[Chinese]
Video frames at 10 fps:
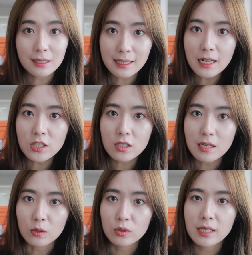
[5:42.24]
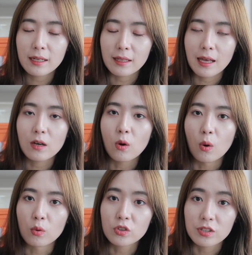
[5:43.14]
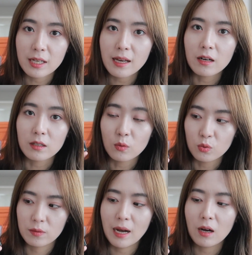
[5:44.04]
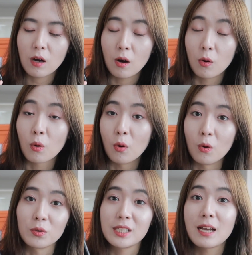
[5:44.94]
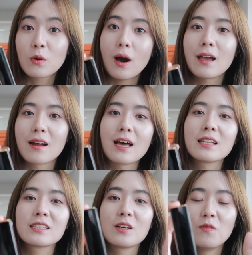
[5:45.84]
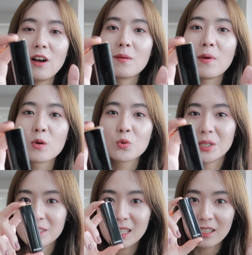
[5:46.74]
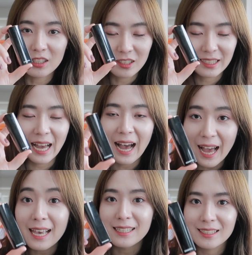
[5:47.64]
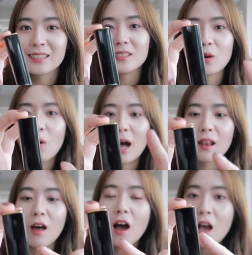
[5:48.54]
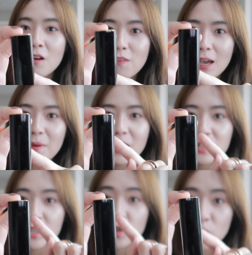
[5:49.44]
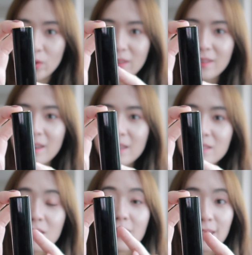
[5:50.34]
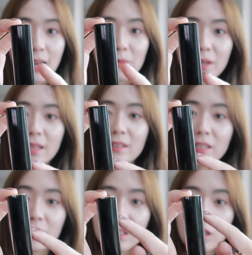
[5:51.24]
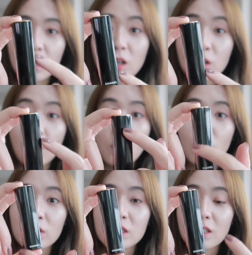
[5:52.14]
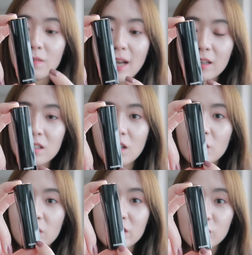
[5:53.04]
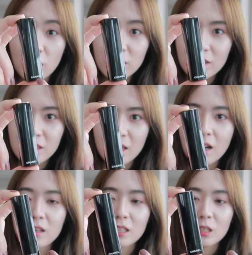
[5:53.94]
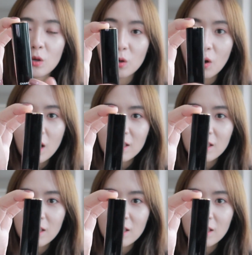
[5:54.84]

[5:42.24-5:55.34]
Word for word: 第三支想推荐给大家口红是香奈儿的五十八号口红，先来夸一下它的这个外包装，简直太喜欢了，外边是纯黑色亮面的一个口红。的这个外壳有一个小小的香奈儿的一个 logo，